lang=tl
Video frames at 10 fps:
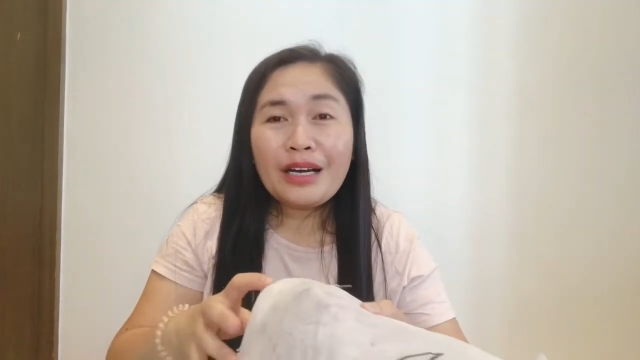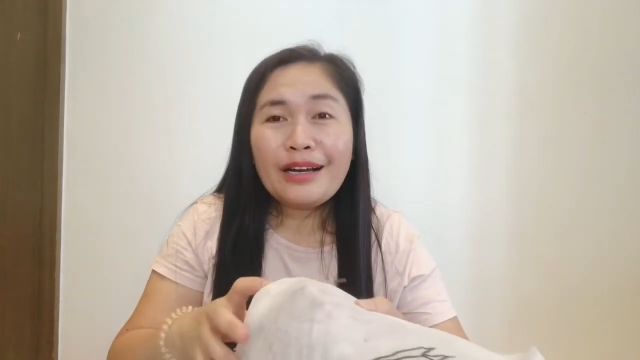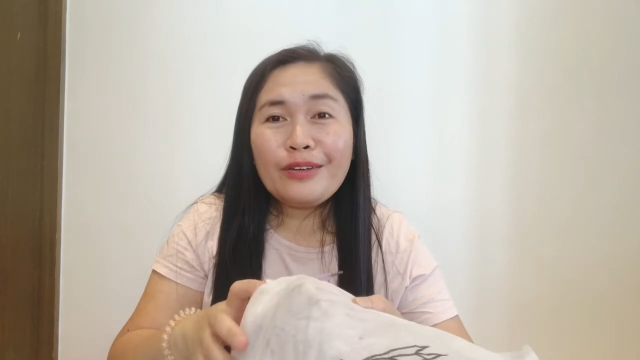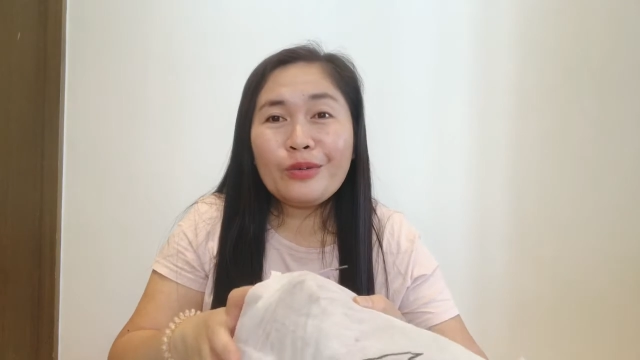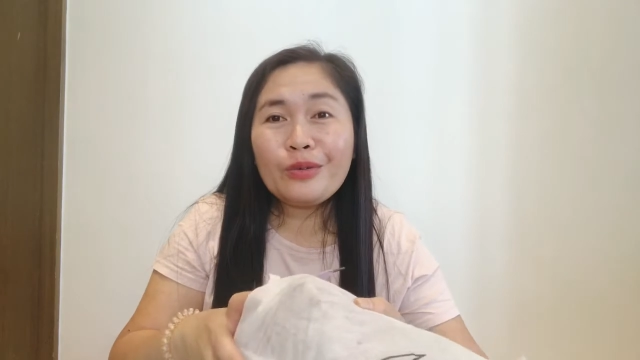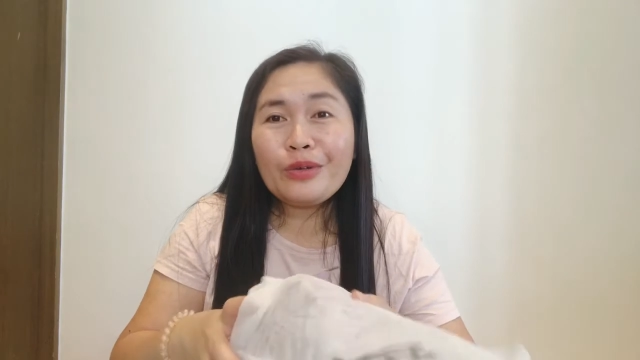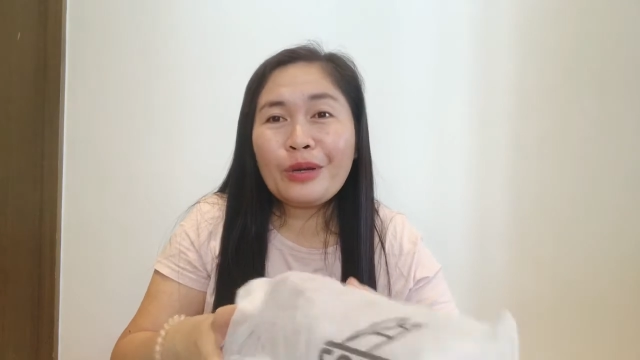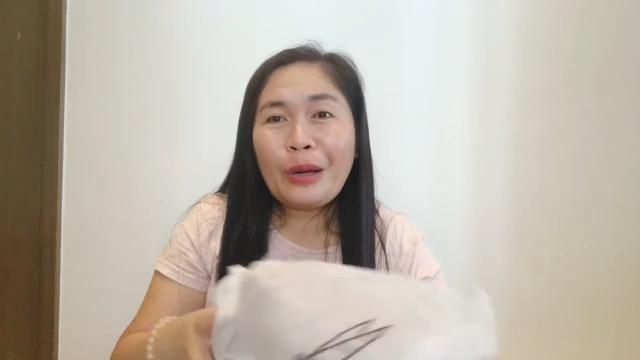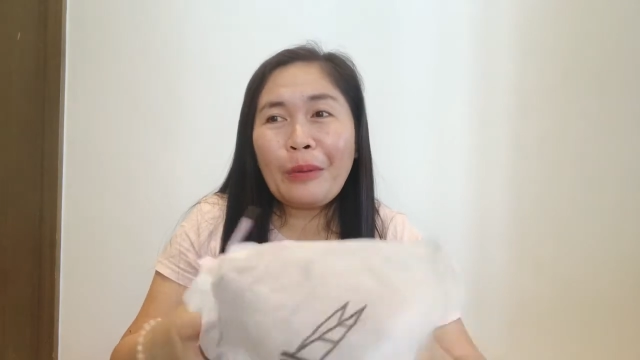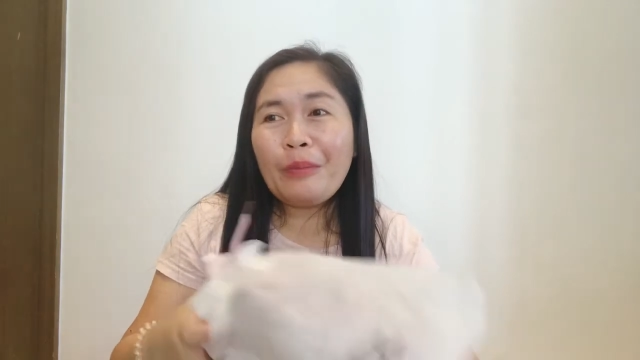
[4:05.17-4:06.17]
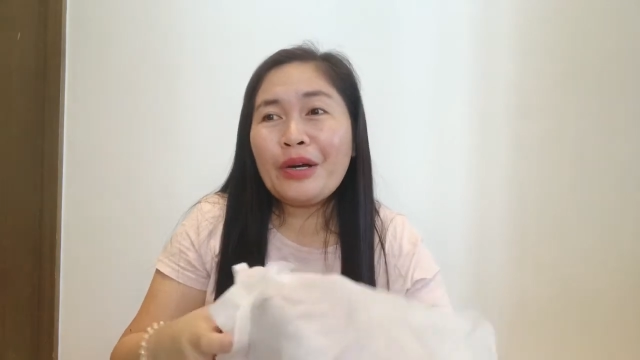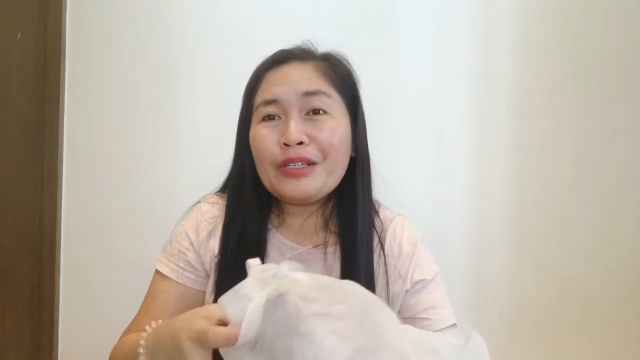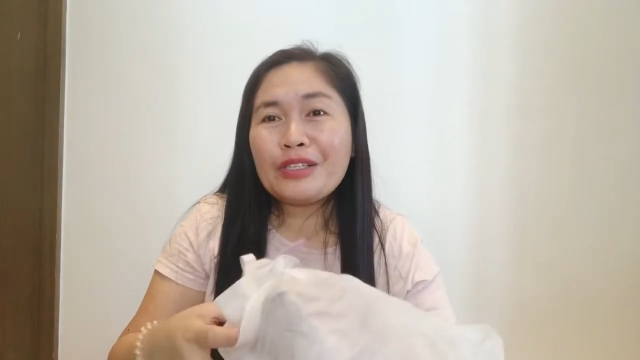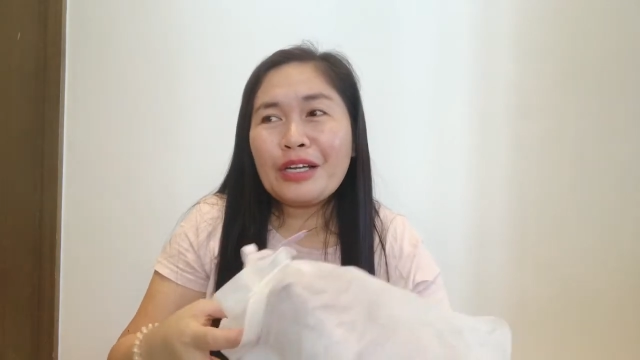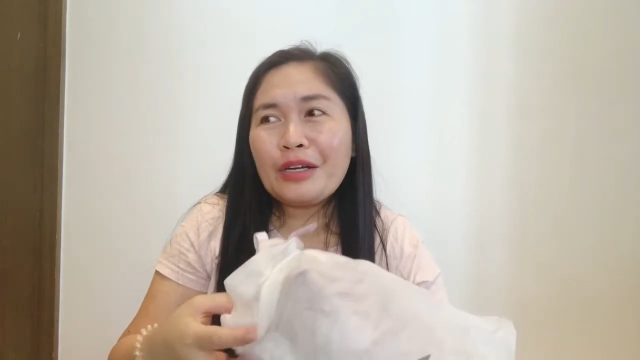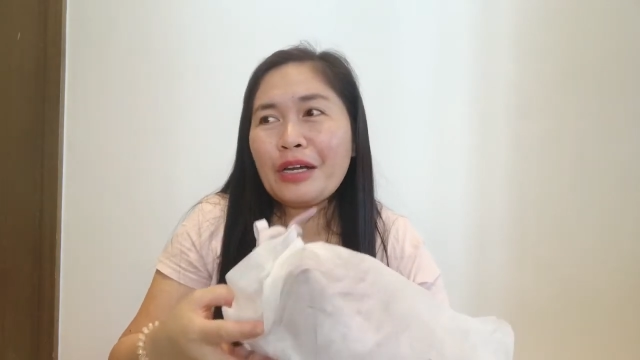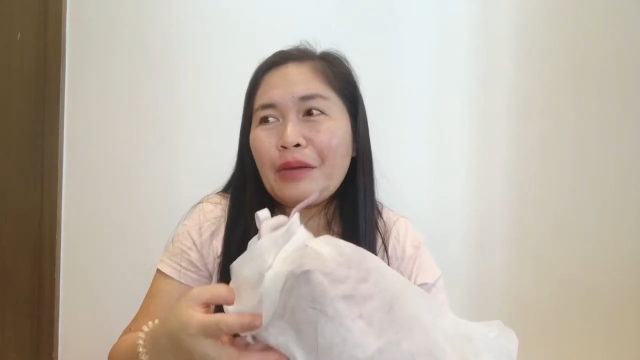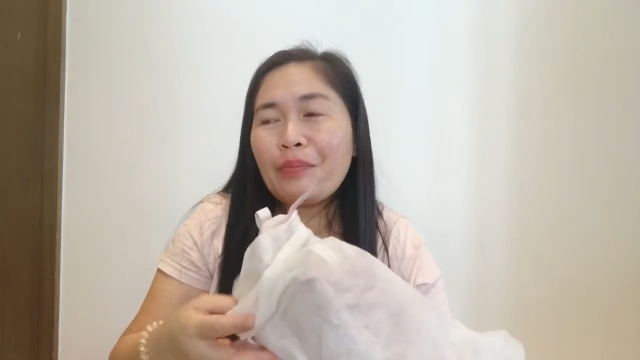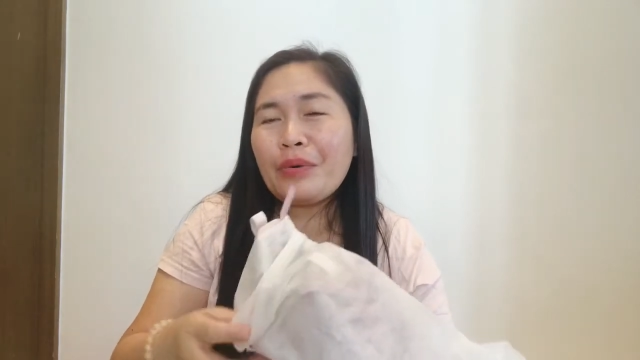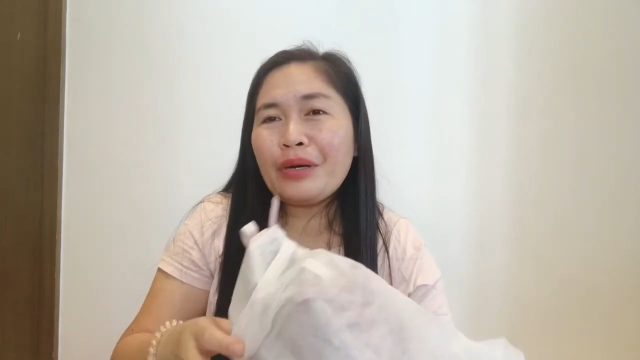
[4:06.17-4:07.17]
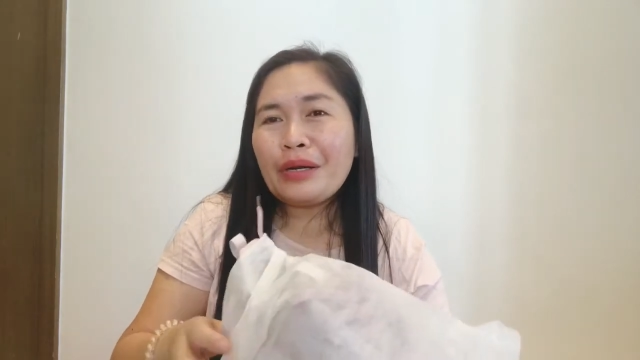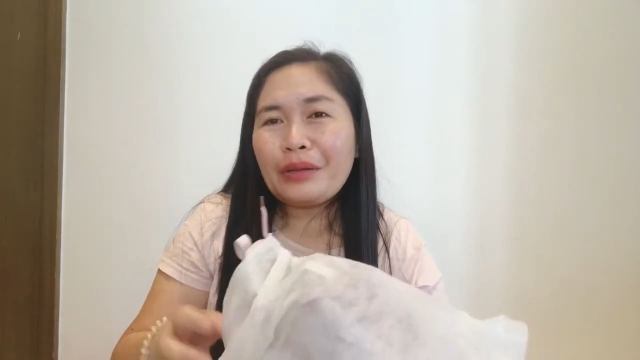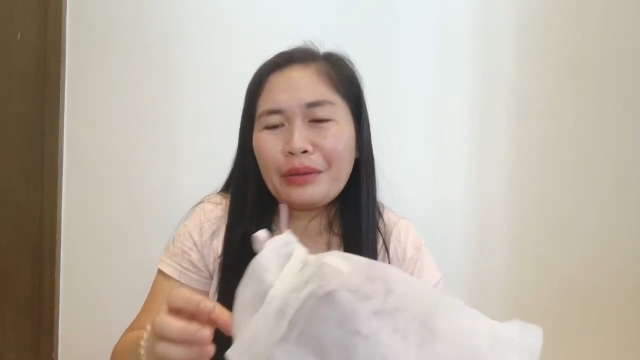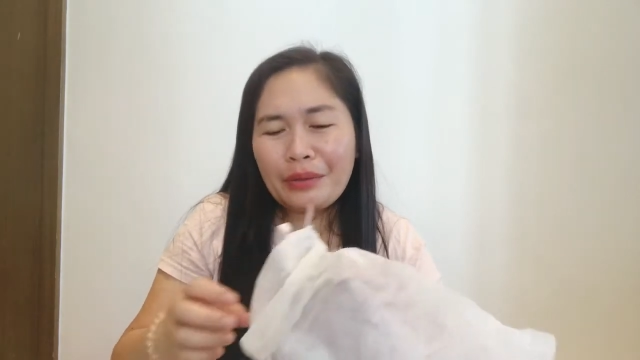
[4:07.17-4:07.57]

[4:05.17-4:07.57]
ngayon, March, ay April,